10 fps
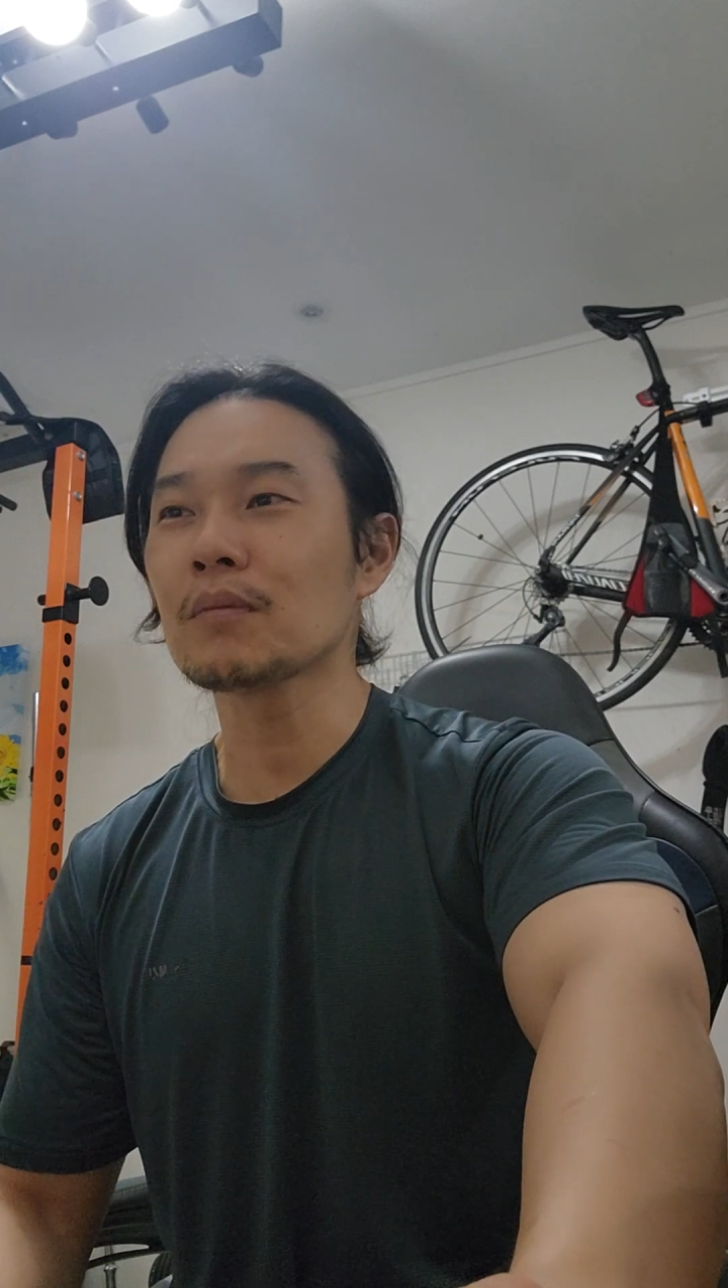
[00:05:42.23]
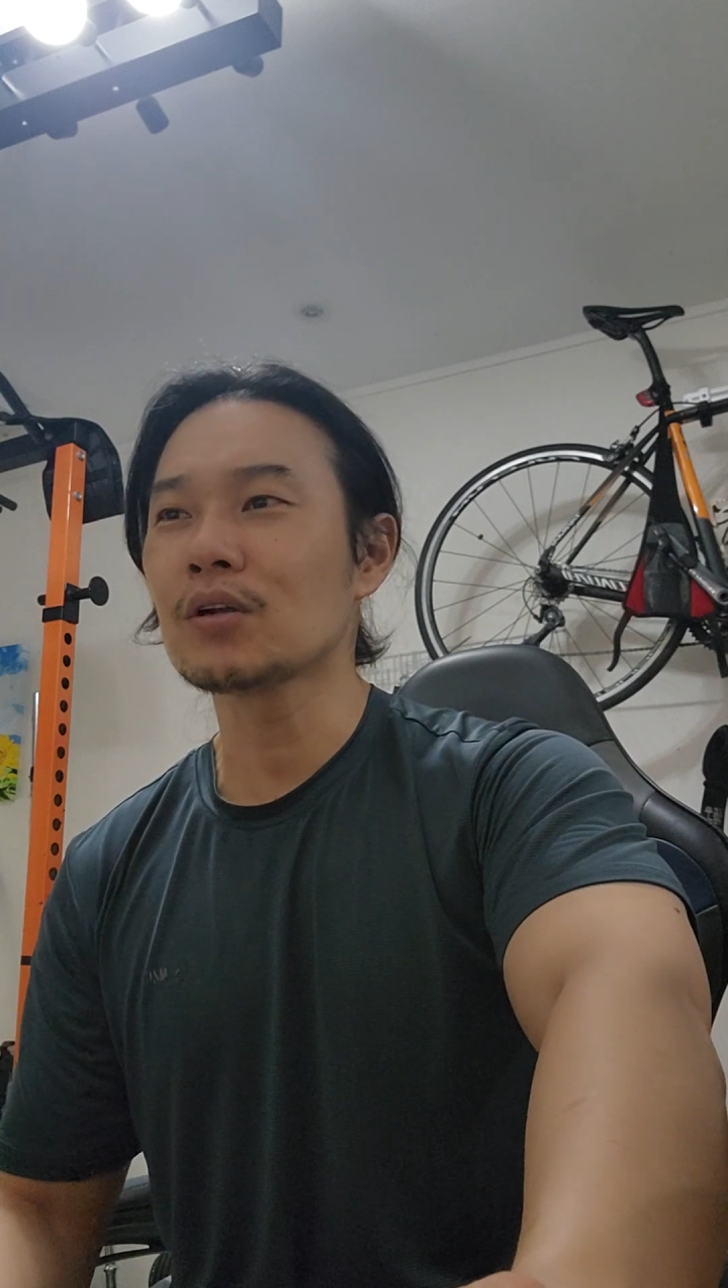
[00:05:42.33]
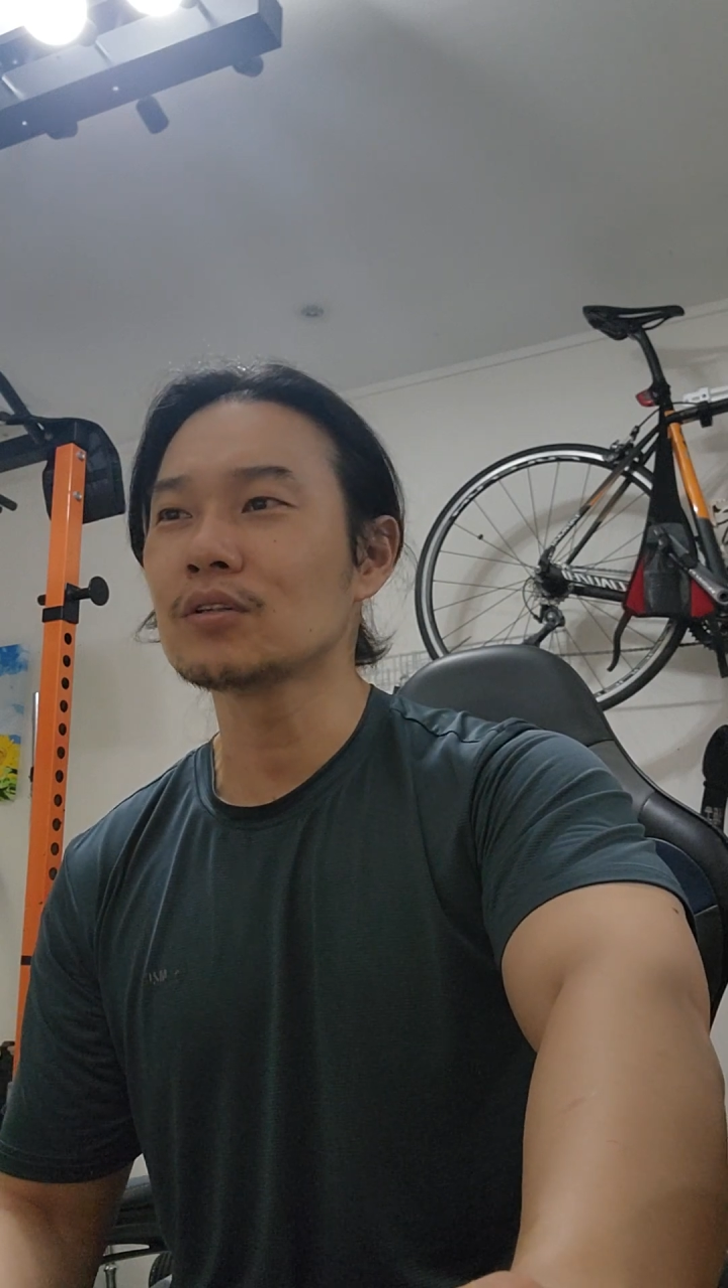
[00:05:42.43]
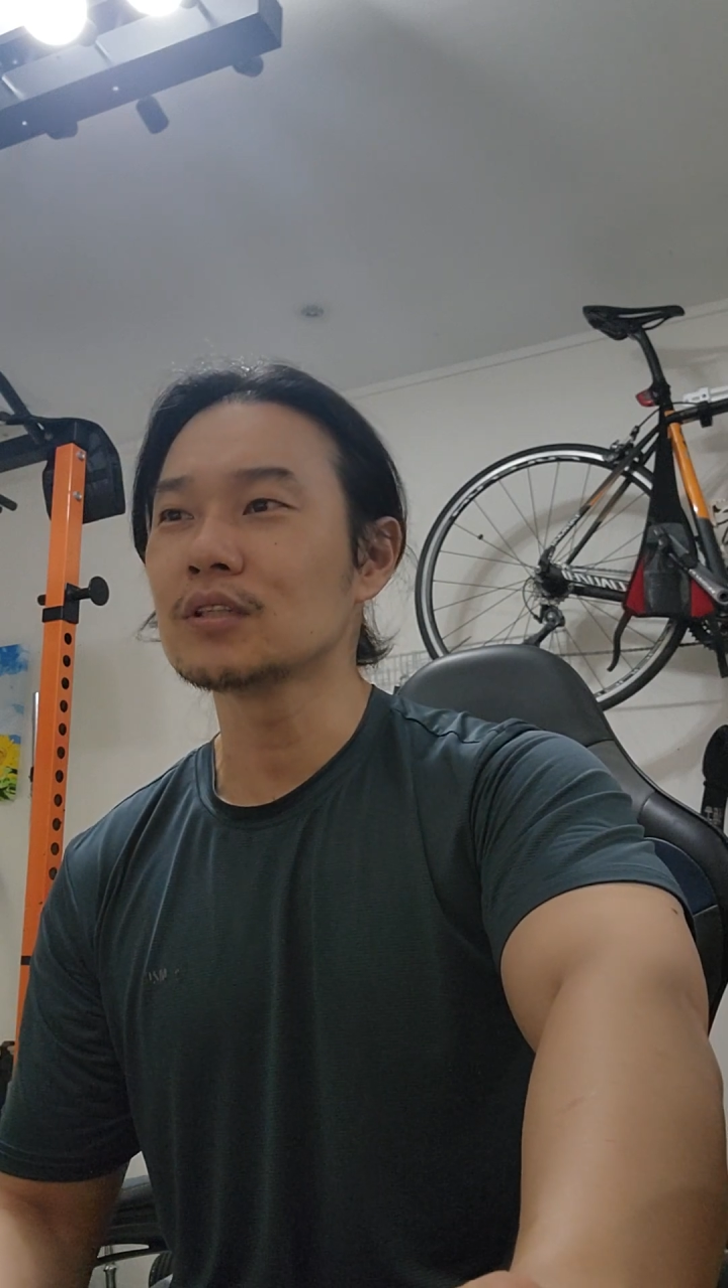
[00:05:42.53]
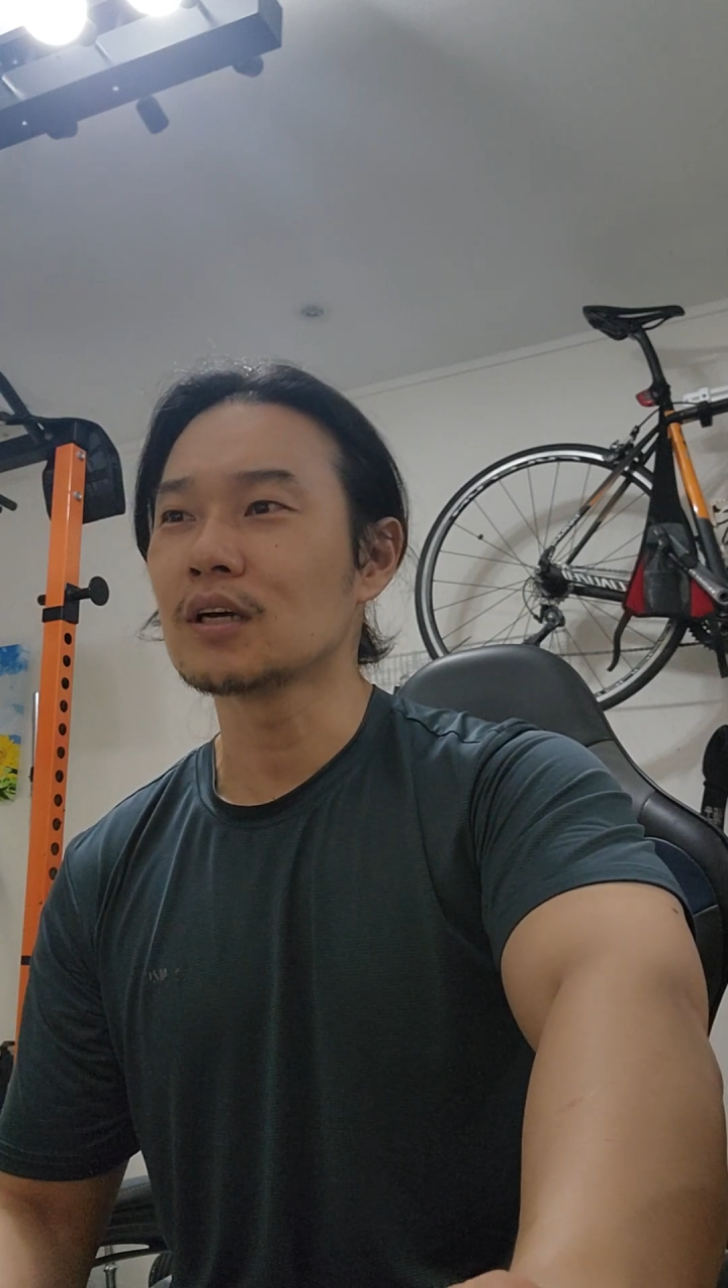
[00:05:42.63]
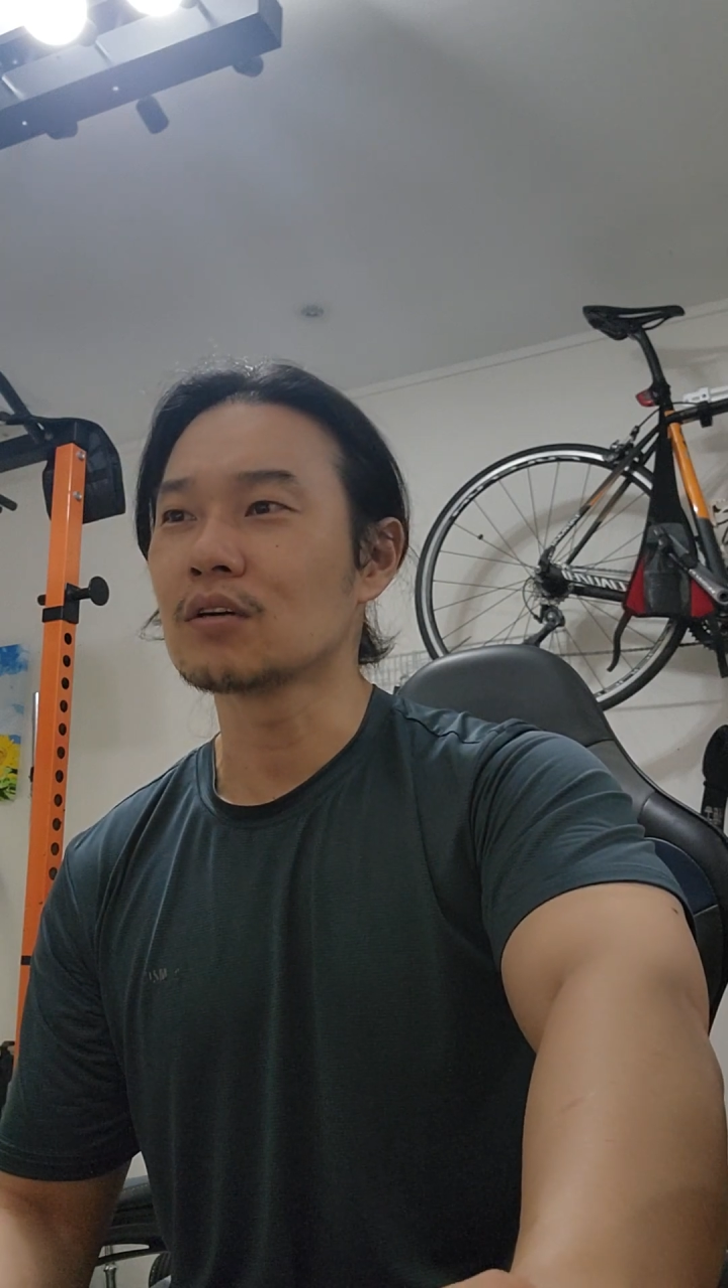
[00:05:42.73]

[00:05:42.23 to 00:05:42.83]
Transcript: 원이다